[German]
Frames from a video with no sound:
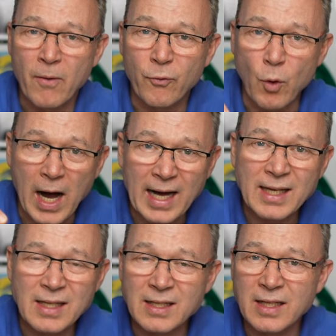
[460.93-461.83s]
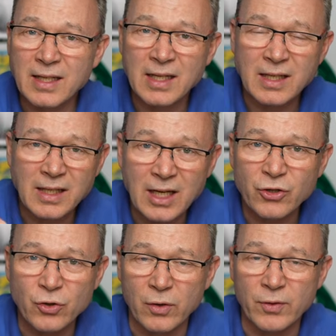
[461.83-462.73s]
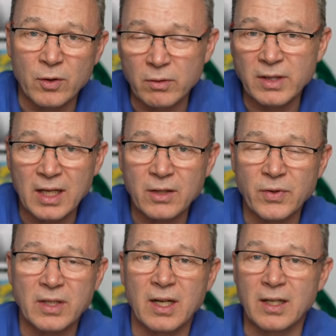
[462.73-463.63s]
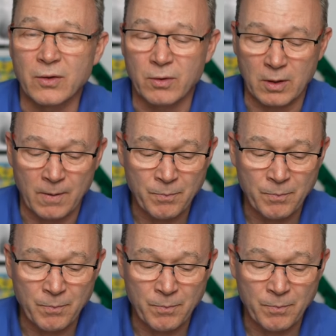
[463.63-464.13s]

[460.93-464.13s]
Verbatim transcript: vorhandenen Nährstoffe und deren Verteilung.